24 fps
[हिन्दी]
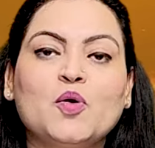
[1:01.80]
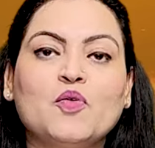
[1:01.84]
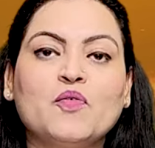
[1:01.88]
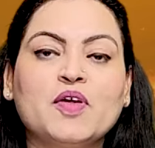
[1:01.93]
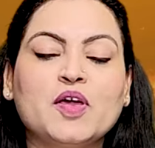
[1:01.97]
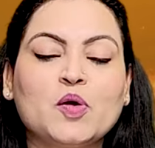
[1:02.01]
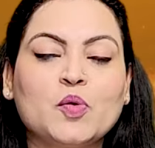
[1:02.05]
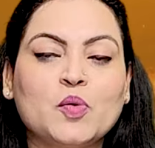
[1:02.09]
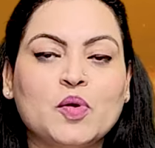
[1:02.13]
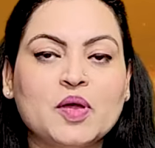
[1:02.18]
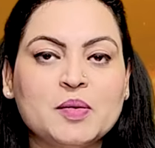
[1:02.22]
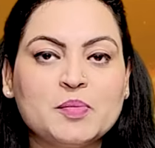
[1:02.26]
हो
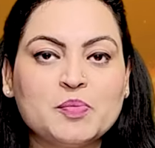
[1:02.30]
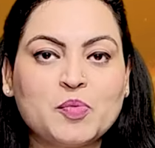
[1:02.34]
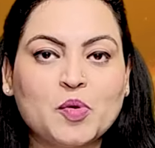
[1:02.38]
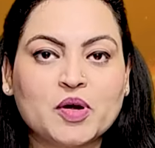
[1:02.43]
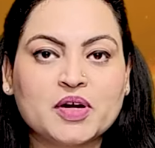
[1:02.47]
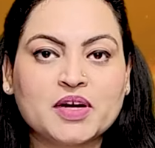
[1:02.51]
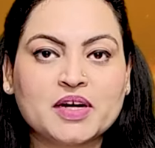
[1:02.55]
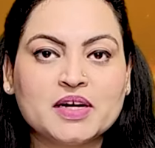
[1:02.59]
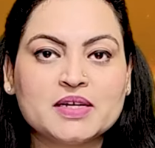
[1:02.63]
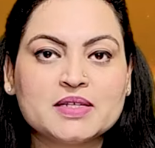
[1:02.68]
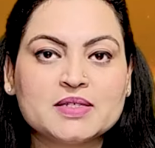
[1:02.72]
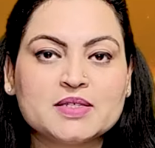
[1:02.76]
कोई
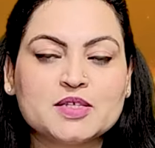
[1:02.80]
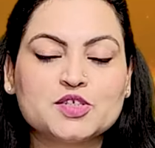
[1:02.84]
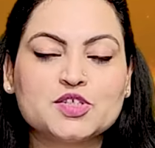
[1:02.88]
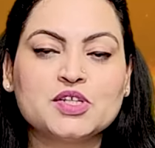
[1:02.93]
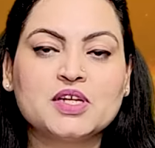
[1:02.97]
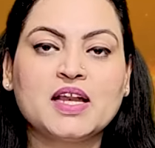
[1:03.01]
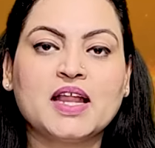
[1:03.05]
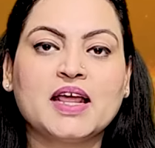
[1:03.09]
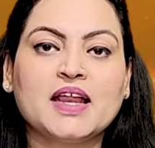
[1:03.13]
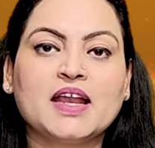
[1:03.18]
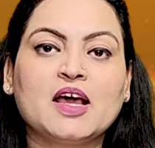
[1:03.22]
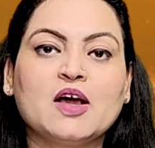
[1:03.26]
इंपोर्टेंट
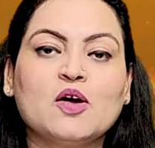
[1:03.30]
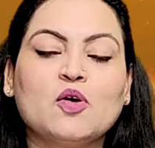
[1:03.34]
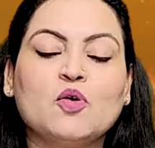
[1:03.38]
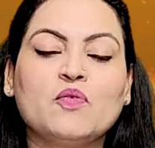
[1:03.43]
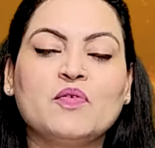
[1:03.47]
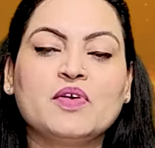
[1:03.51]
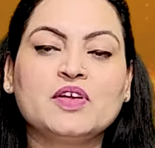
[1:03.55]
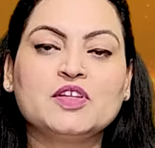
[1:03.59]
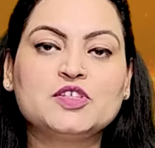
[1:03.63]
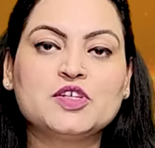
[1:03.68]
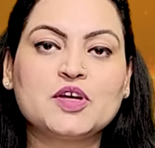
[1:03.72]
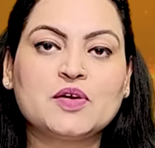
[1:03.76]
डिसीजन लेना हो
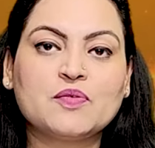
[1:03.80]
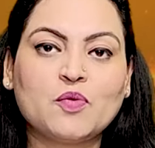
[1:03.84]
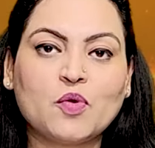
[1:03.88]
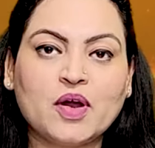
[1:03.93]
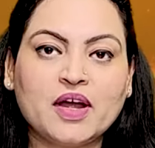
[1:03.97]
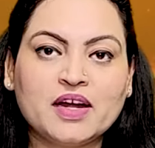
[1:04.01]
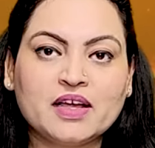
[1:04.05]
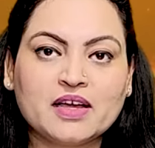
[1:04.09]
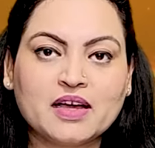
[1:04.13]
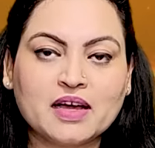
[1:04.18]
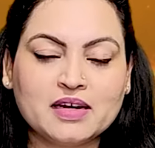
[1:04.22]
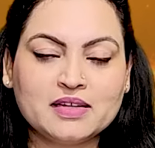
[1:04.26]

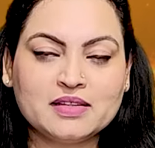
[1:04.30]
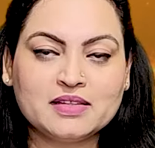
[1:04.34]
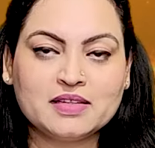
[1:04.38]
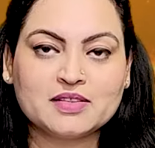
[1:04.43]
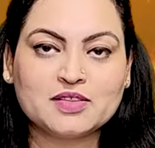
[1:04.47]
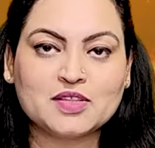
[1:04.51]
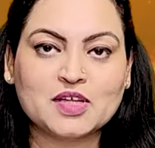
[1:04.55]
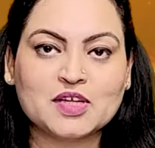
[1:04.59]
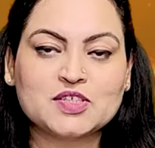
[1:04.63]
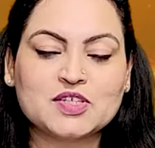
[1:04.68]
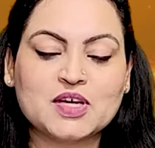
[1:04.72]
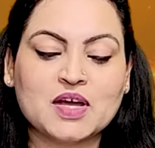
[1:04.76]
अवॉयड कर
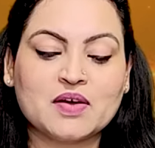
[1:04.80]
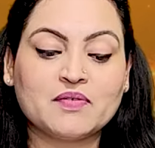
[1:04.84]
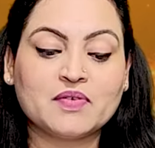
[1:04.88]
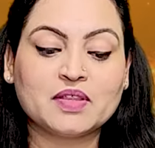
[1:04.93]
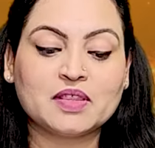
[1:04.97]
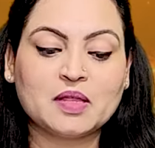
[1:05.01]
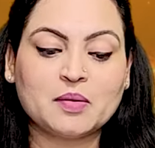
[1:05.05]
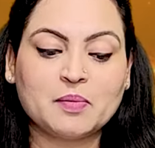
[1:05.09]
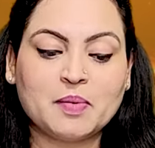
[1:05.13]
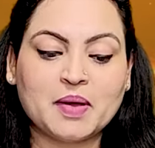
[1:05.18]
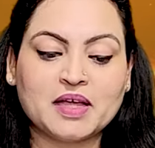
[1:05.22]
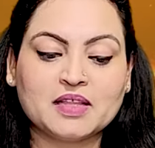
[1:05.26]
दिता जाए
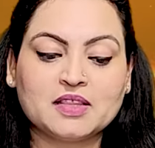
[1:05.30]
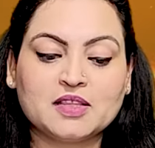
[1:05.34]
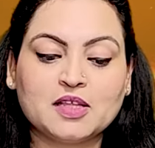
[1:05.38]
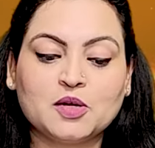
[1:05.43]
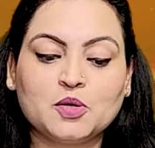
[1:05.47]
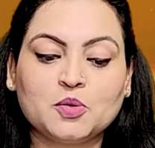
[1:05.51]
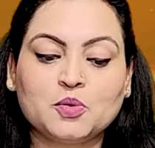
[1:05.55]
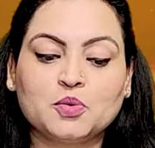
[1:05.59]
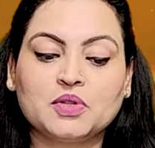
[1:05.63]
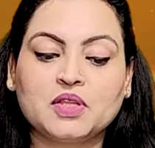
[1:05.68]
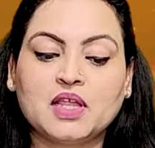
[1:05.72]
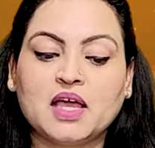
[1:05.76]
तो
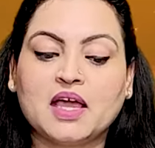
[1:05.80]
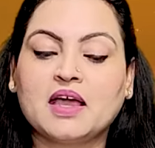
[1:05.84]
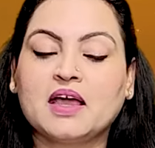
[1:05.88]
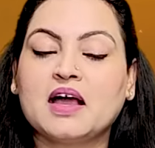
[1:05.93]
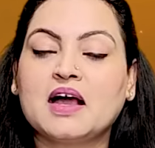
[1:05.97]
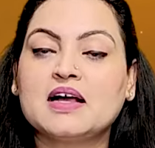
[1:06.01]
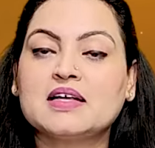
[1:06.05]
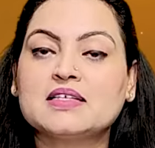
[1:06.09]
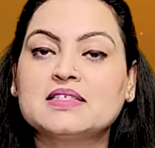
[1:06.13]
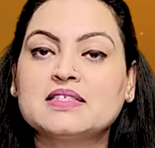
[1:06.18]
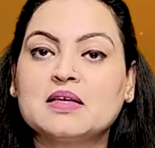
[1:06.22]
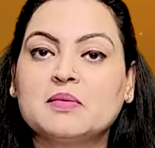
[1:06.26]
बेहतर होंगे
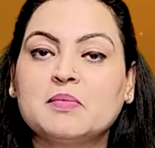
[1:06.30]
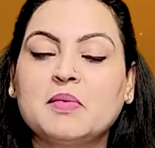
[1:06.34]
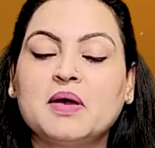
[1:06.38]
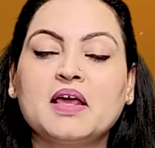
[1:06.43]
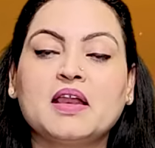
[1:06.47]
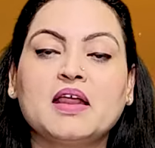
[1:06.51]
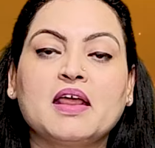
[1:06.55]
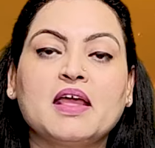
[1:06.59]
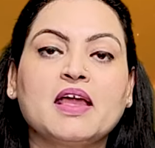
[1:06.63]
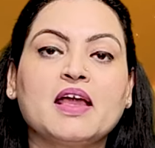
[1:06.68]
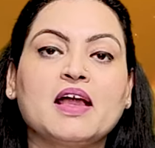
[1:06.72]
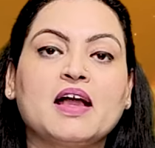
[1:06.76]
आज समा
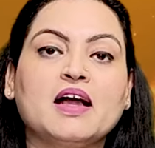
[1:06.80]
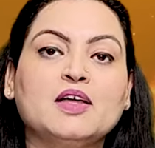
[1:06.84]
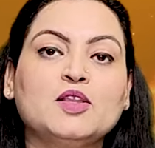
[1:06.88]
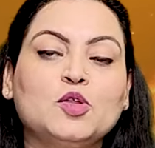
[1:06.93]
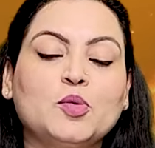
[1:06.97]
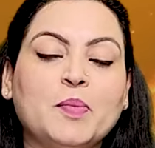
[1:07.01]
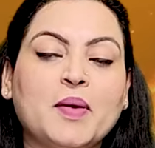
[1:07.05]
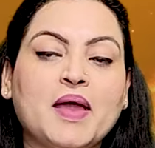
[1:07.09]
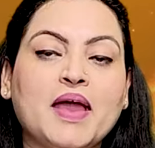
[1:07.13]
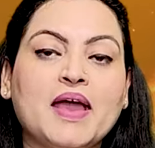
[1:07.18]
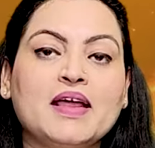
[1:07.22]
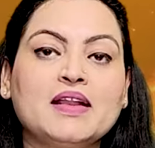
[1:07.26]
रहेगा
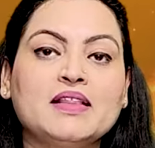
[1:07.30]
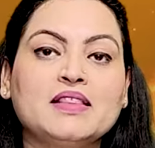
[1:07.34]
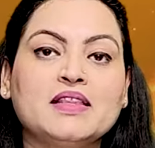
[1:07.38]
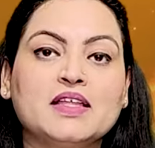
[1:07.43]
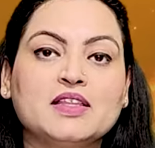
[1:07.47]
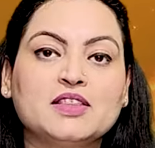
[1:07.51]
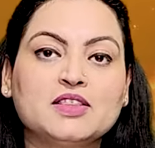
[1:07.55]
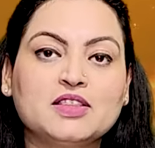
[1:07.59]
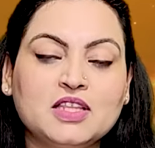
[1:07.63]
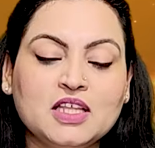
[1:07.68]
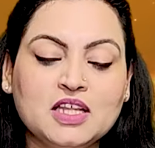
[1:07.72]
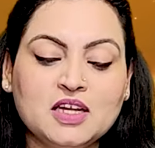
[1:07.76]
दोपहर
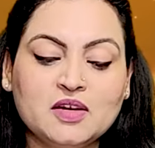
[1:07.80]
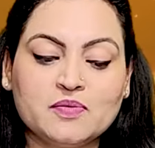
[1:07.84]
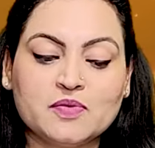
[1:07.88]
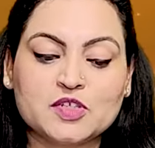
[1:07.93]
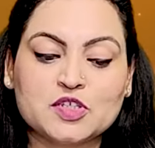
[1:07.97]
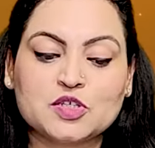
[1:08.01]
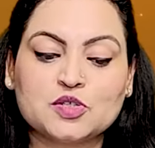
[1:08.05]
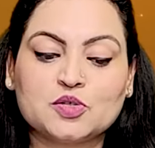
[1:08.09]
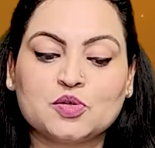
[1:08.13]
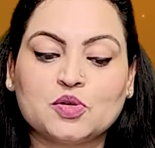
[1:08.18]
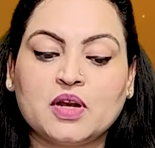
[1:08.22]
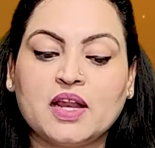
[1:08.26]
के तीन
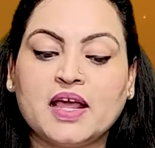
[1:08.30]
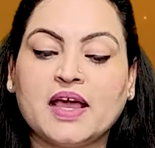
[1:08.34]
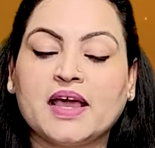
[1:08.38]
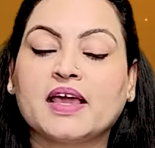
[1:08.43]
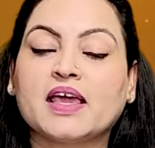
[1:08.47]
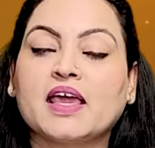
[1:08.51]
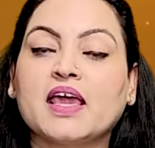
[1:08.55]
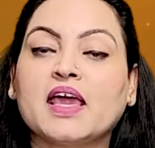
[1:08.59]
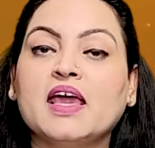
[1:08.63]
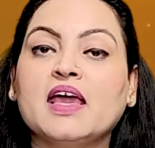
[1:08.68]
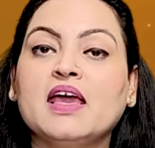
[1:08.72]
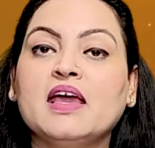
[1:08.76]
बजे तो
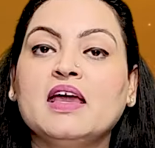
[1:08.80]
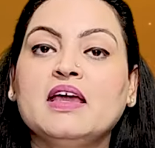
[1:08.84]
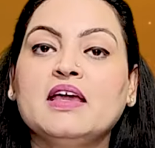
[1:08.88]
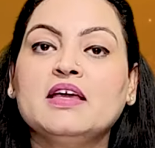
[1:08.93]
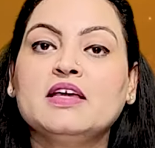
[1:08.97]
लैके